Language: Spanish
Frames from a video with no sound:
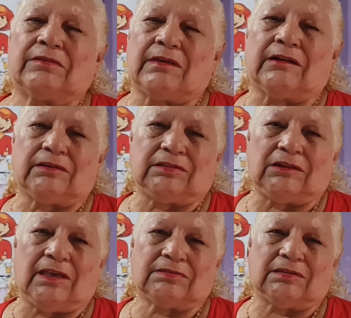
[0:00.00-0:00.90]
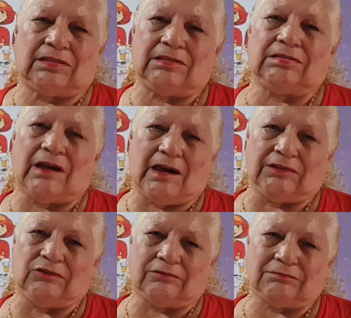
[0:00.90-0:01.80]
pesar que tenía 70
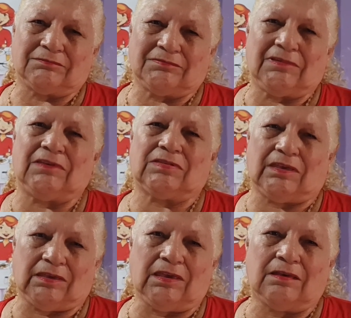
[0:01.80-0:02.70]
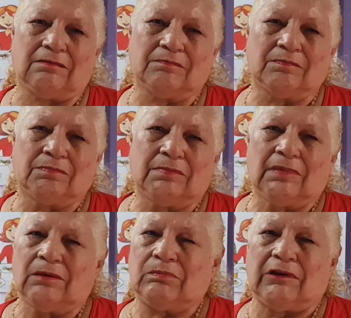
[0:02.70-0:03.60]
años y seguí,
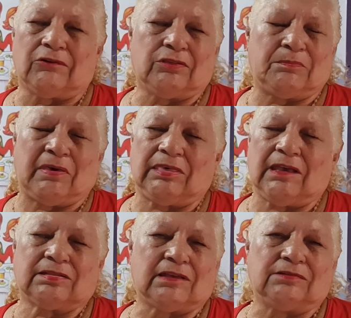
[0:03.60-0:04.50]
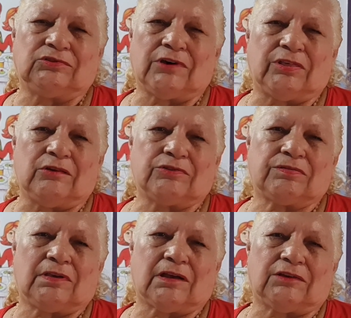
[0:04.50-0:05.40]
pero le pedía tanto a
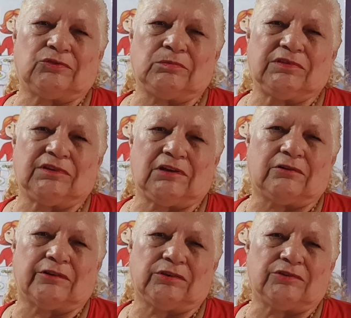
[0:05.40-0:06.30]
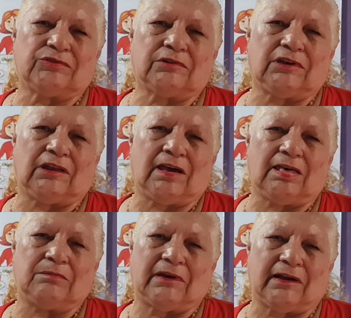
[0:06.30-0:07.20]
Dios y a Jesús misericordioso que
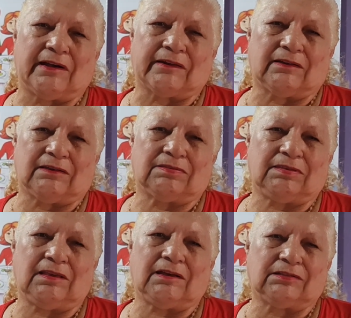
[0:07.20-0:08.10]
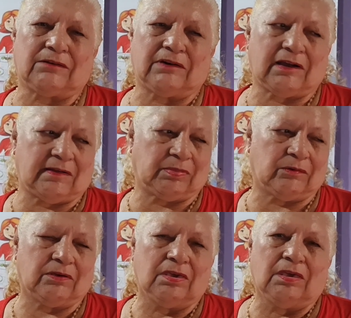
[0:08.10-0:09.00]
nada me agarre, que siga trabajando.